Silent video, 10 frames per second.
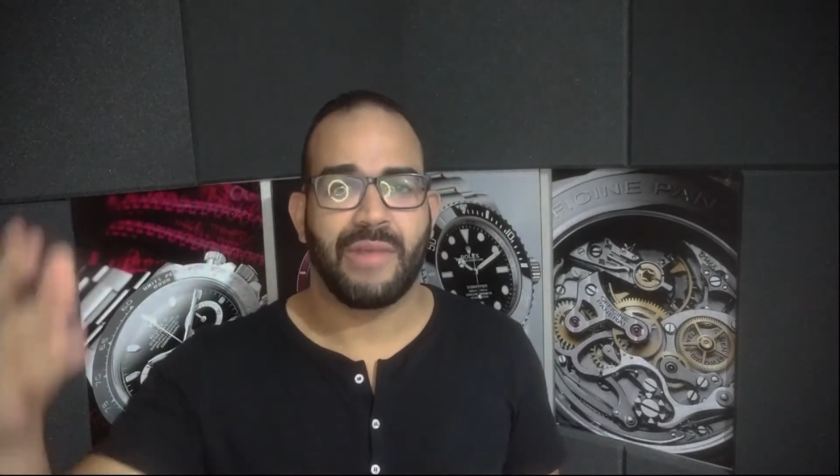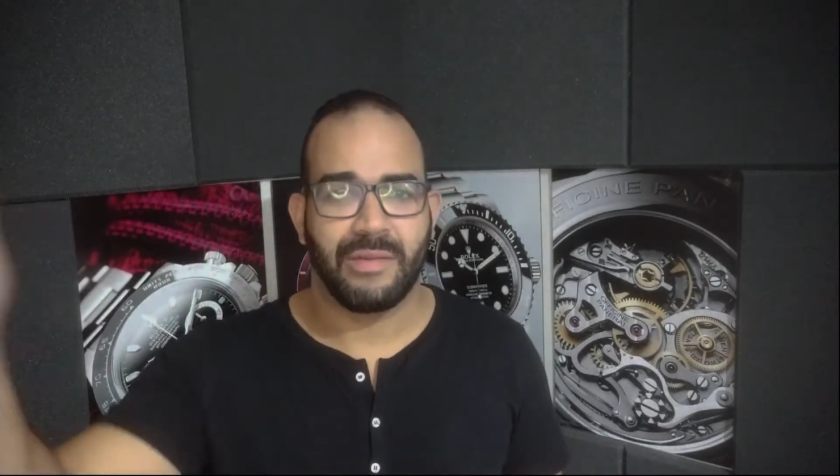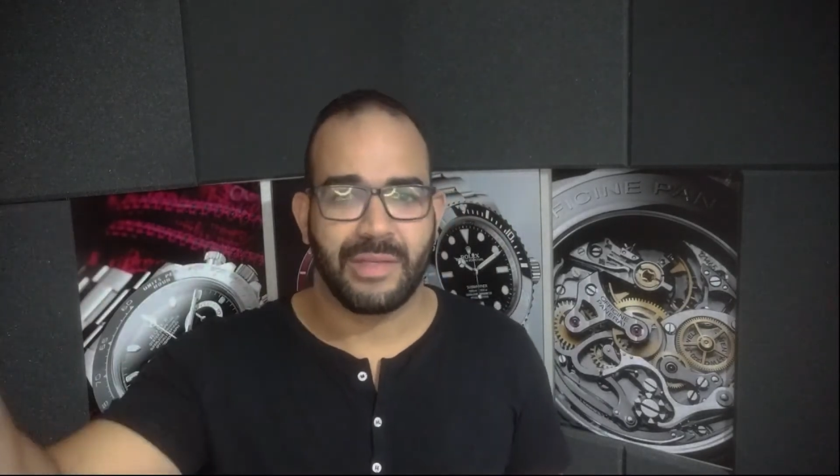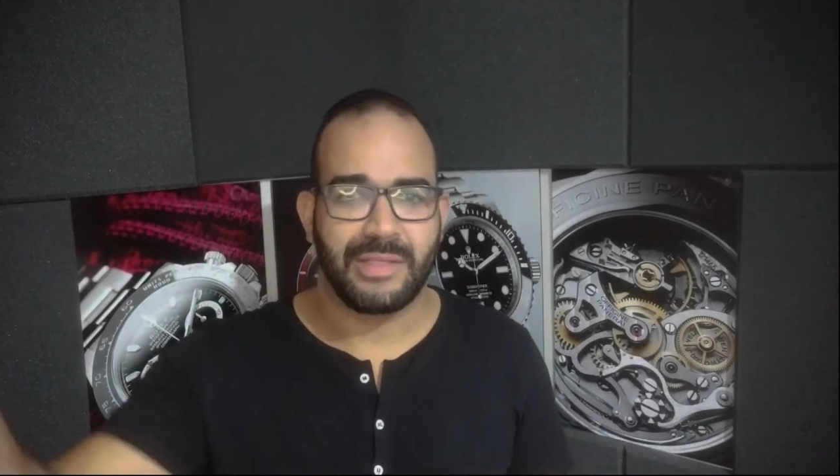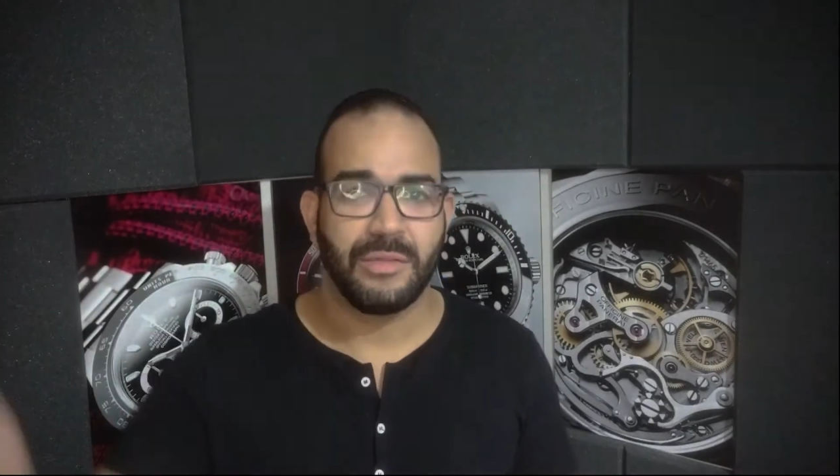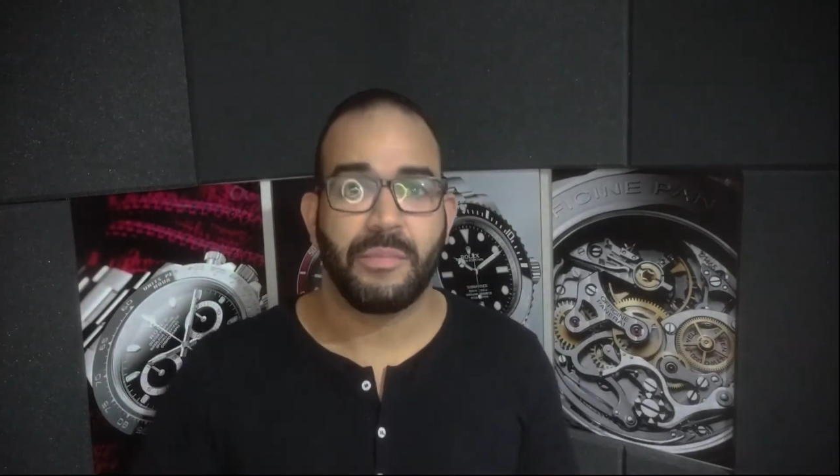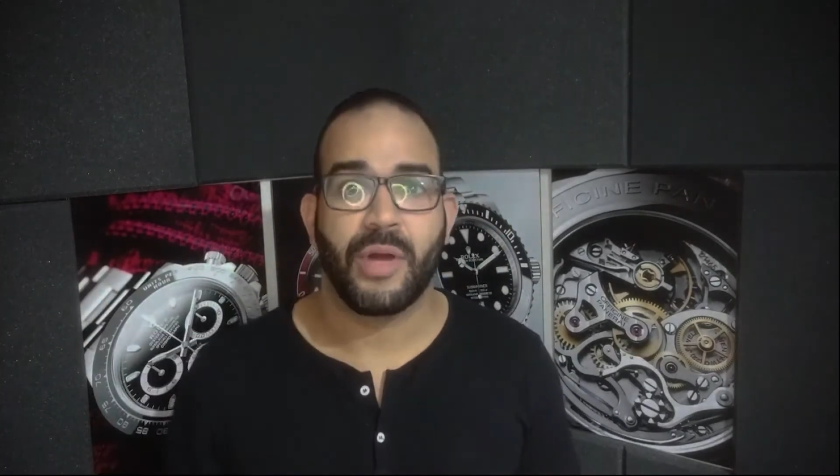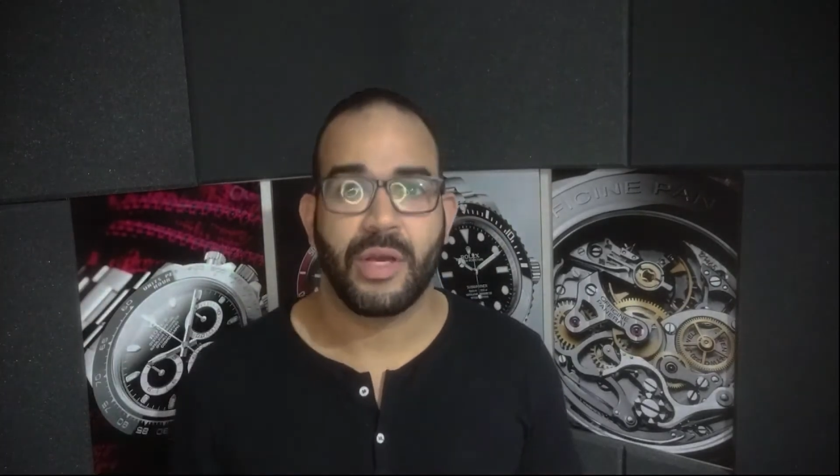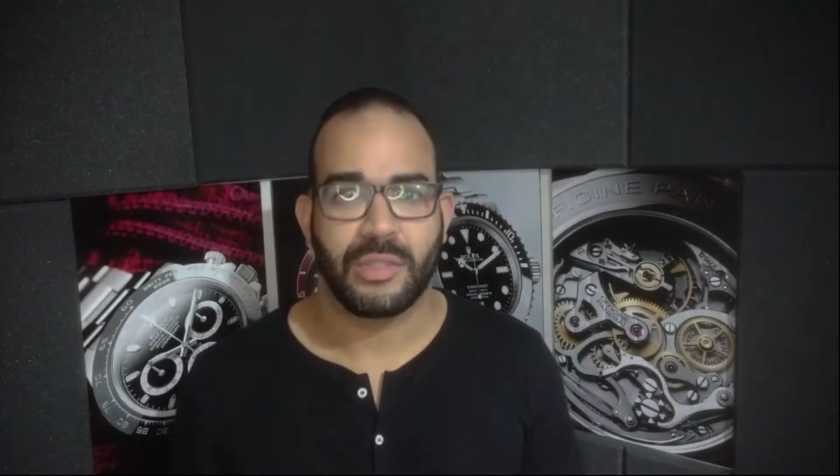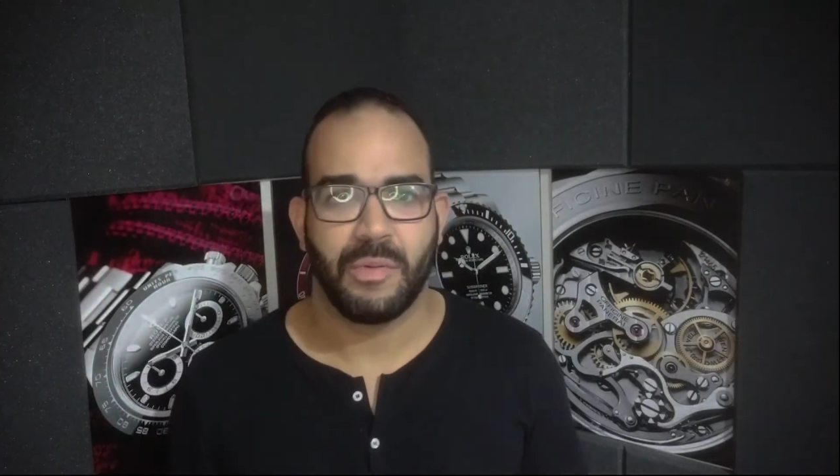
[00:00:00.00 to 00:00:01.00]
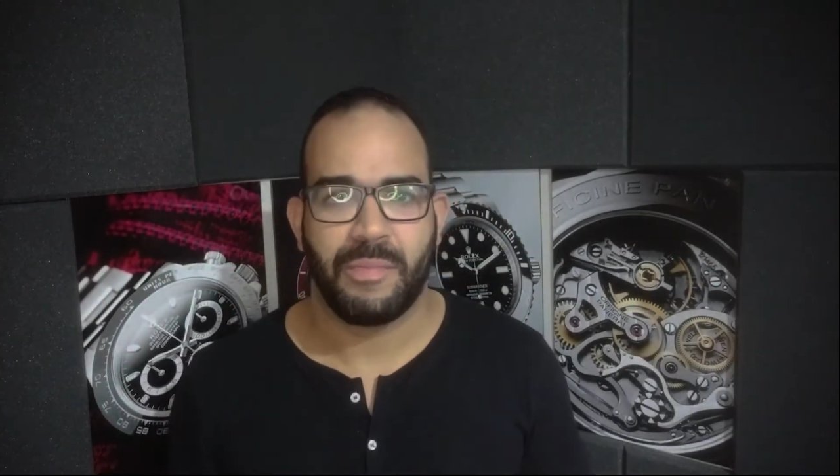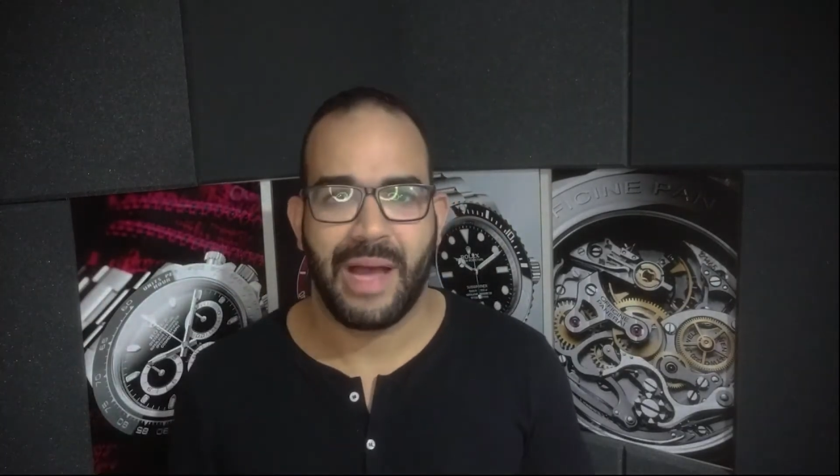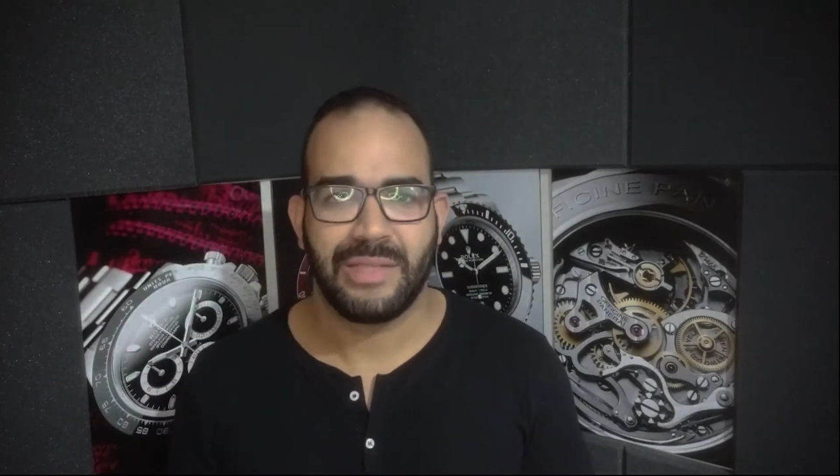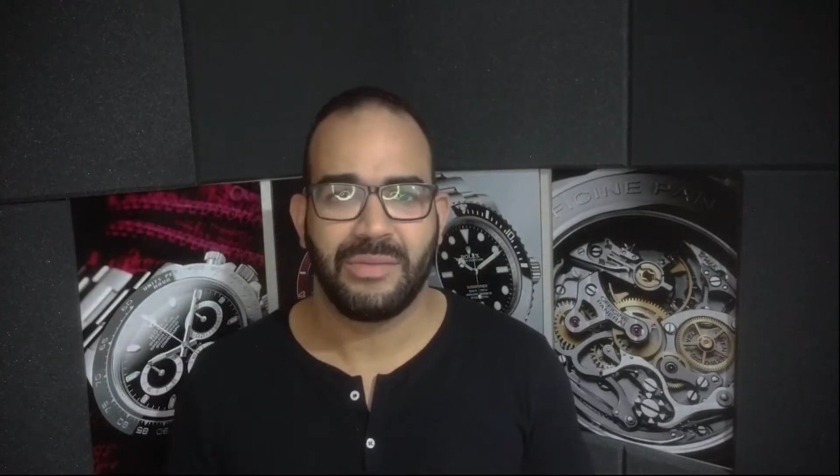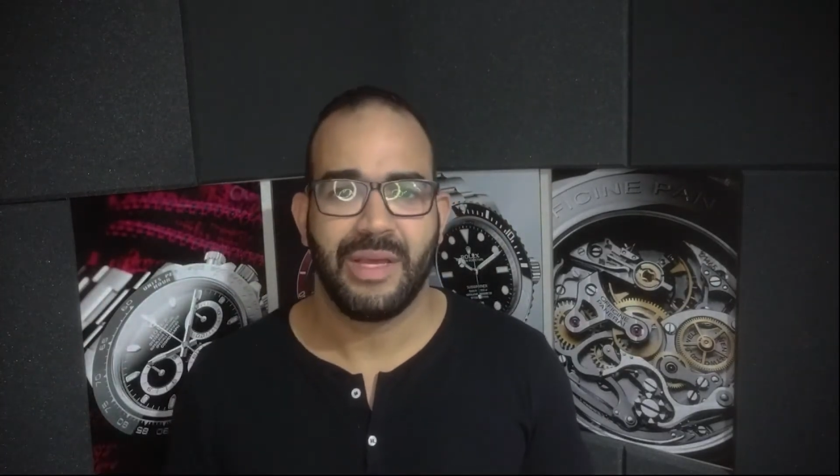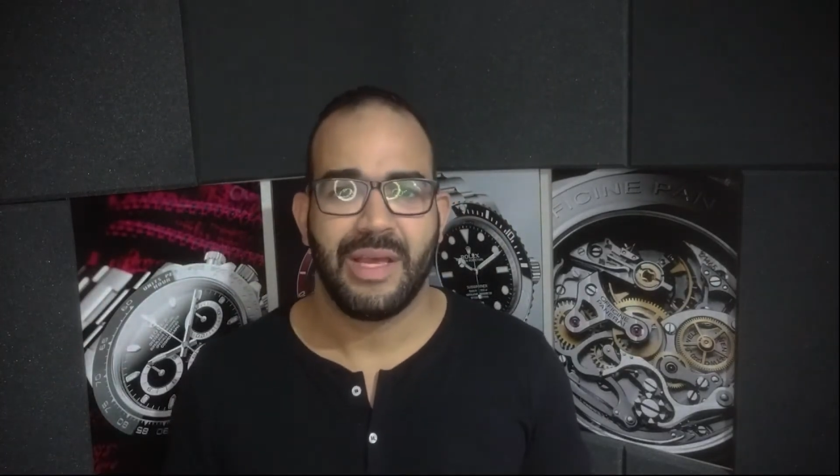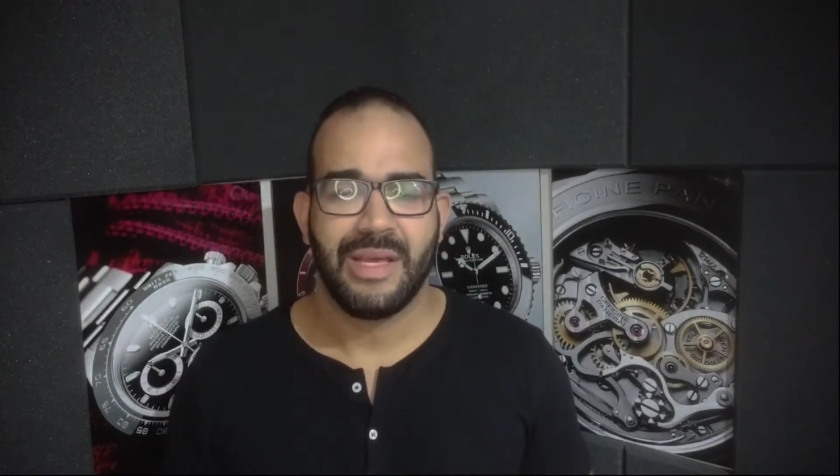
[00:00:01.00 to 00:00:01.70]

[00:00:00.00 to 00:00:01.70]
vai acontecer no próximo passo,